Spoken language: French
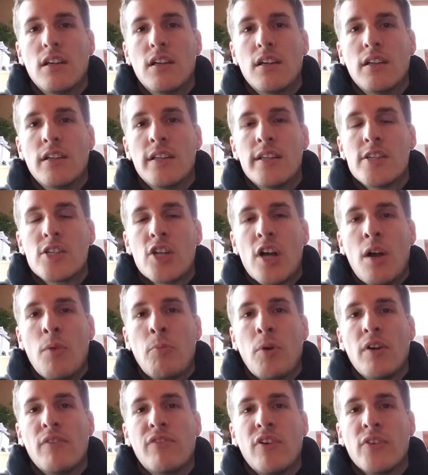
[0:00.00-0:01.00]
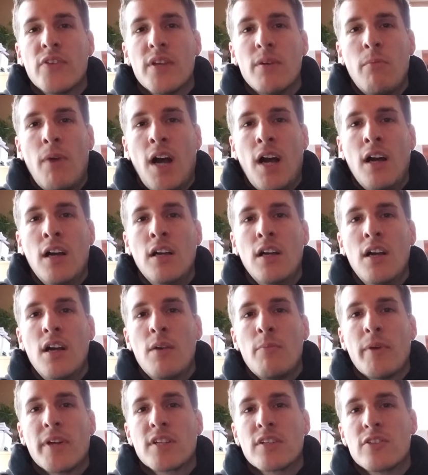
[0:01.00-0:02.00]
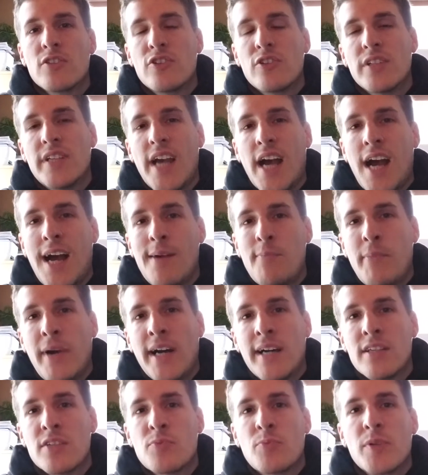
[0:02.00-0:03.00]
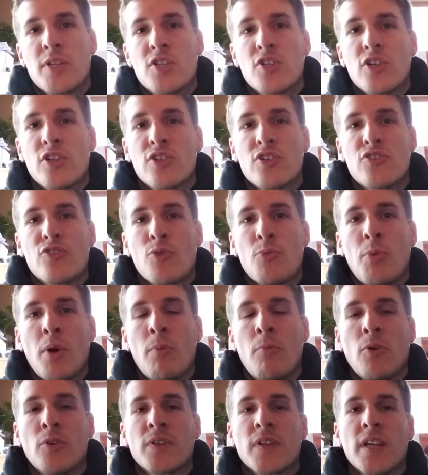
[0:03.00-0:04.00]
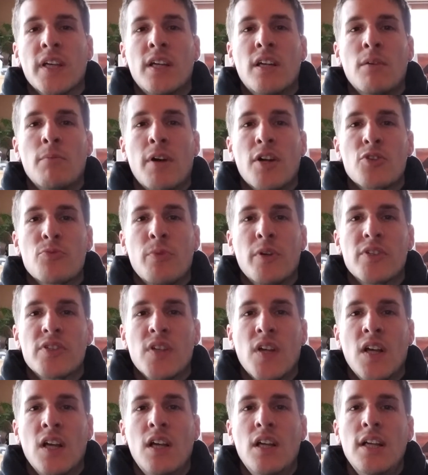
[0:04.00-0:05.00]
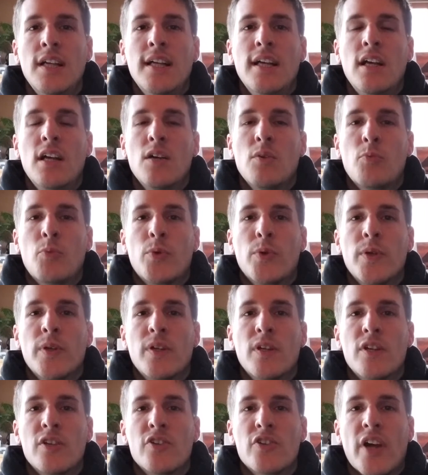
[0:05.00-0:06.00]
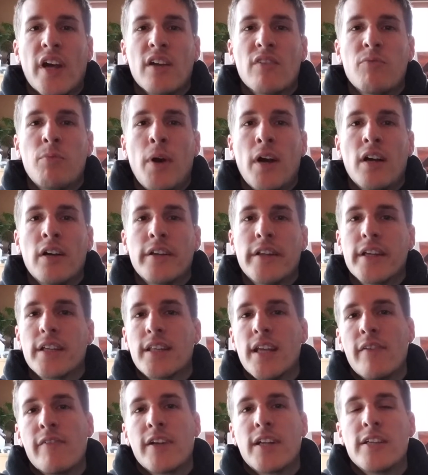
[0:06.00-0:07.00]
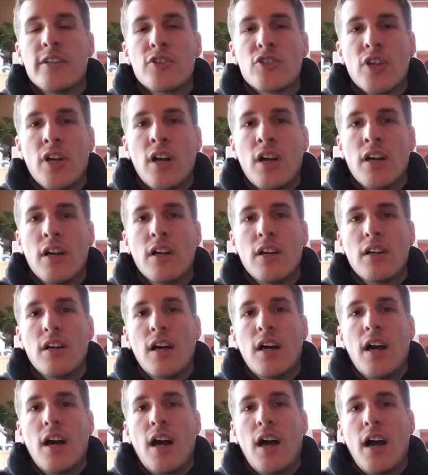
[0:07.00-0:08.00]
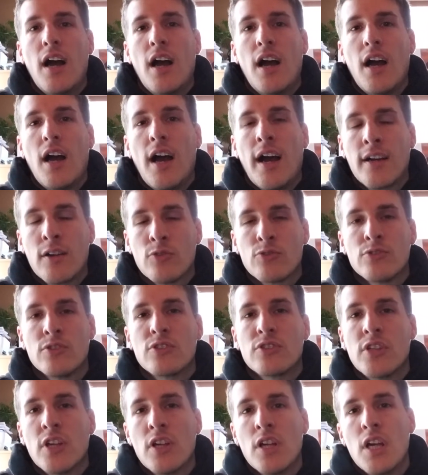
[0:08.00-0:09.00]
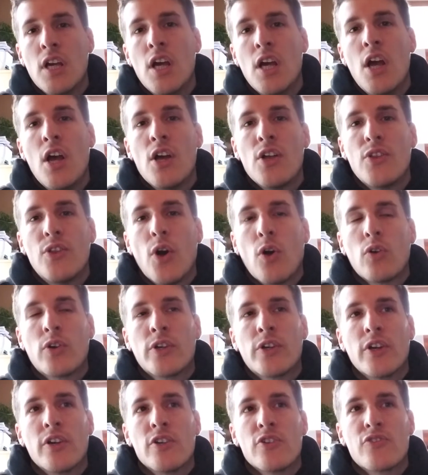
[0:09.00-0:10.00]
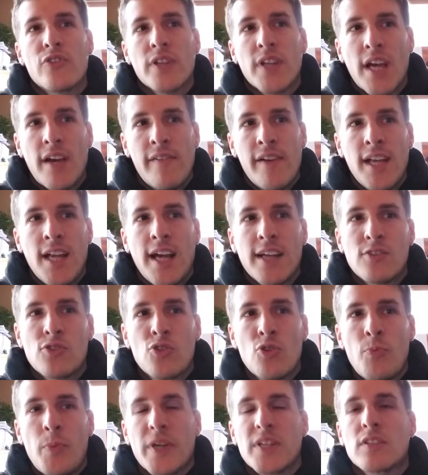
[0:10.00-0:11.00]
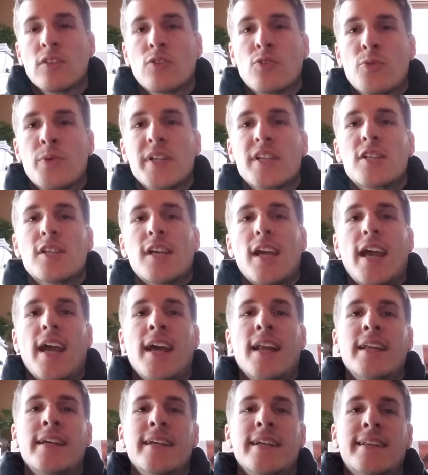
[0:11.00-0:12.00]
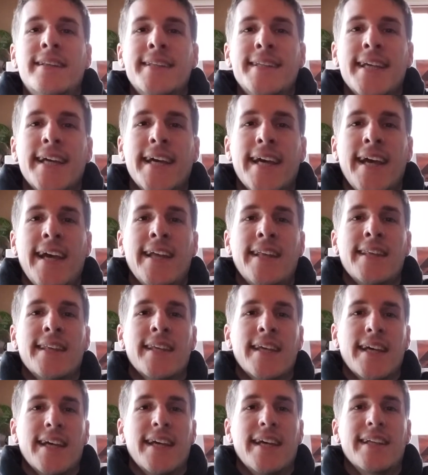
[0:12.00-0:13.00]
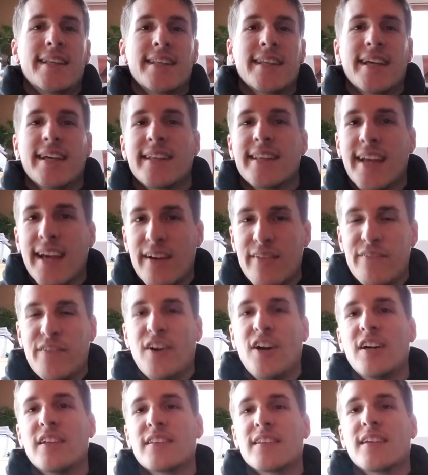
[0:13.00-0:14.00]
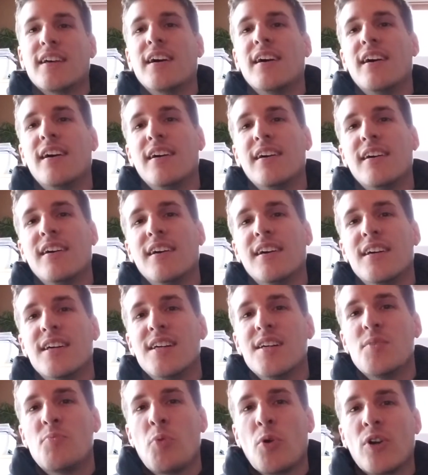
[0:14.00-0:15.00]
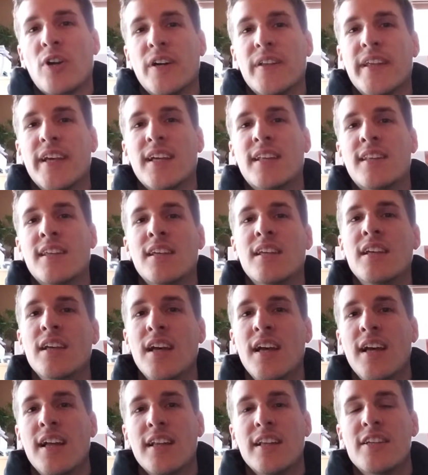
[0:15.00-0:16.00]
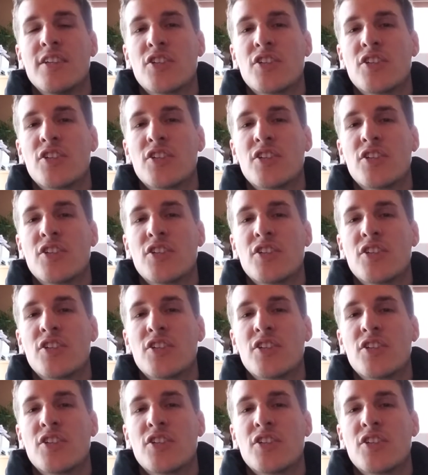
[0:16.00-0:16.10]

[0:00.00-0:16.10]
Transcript: les gens profondément parce que j'ai une carapace, puis je, je veux pas montrer comment je me sens, puis j'arrive pas à connecter avec les gens à cause de ça. Donc, euh, je vais travailler là-dessus parce que Twitch elle est très, très, très, très forte euh, pour connecter les